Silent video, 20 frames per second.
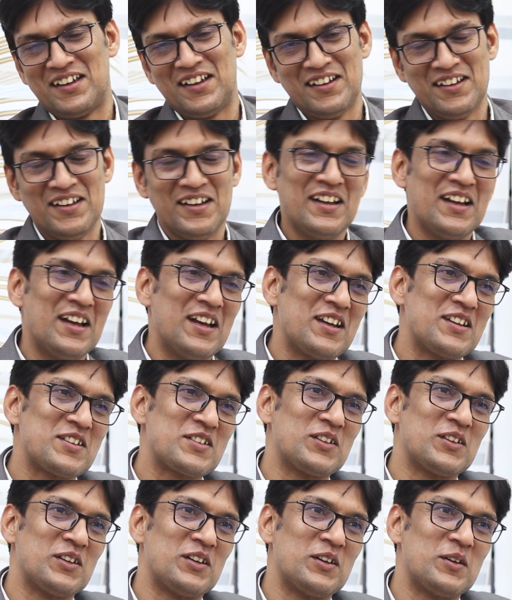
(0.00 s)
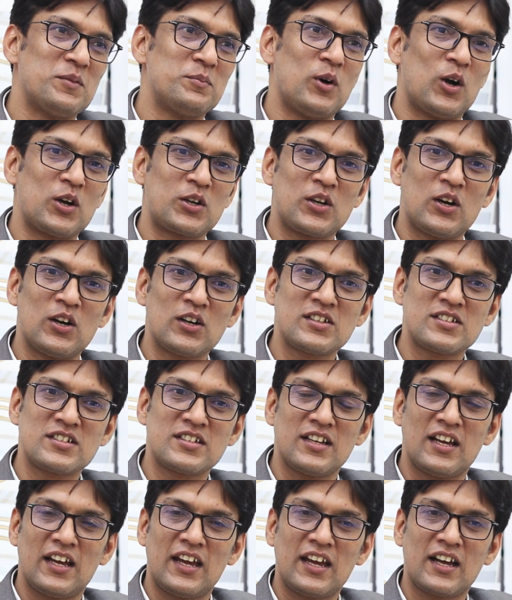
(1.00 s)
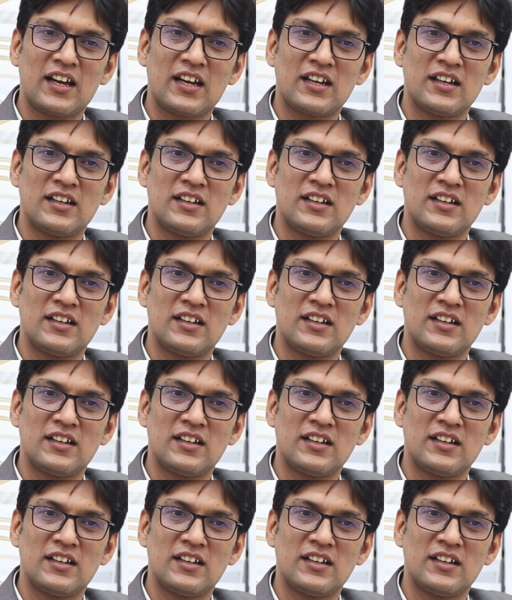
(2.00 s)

है ना सो बोटॉक्स एक